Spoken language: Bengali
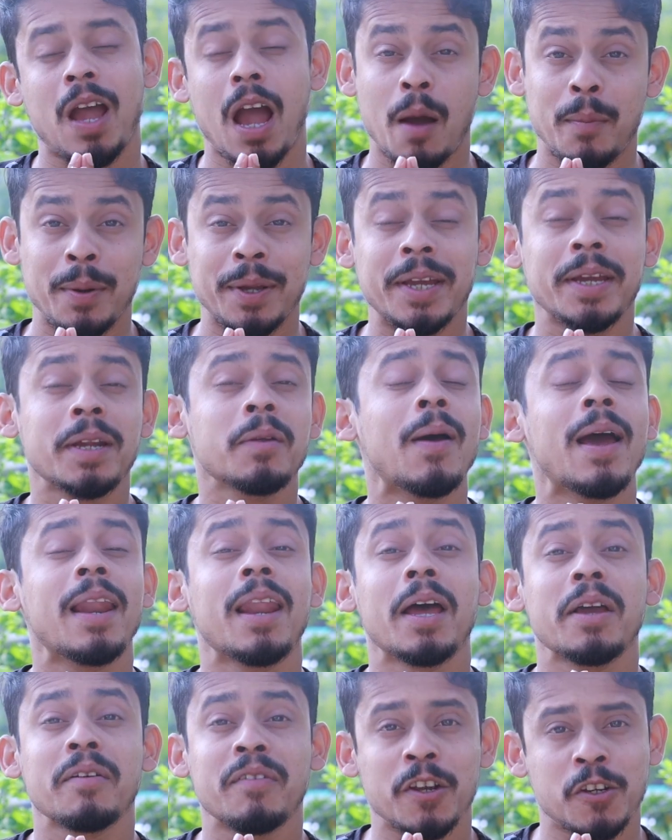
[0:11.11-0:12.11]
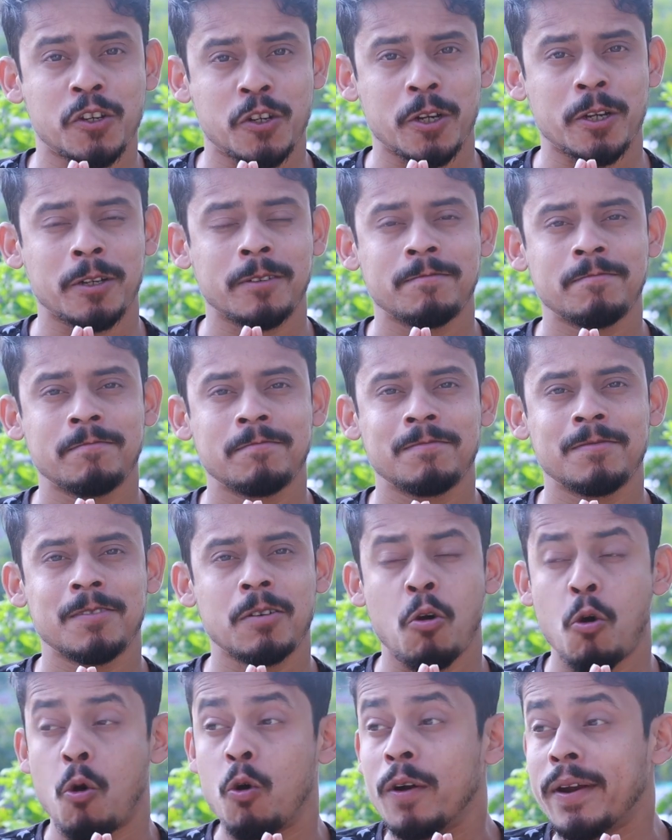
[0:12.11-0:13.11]
আবেগের ভেলায় ভেসে
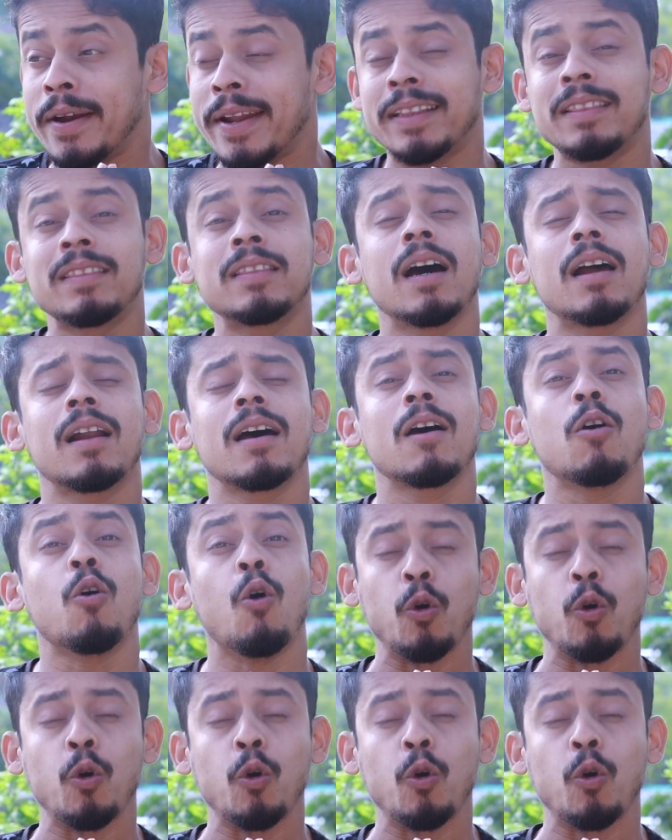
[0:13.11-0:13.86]
অন্যের দ্বারা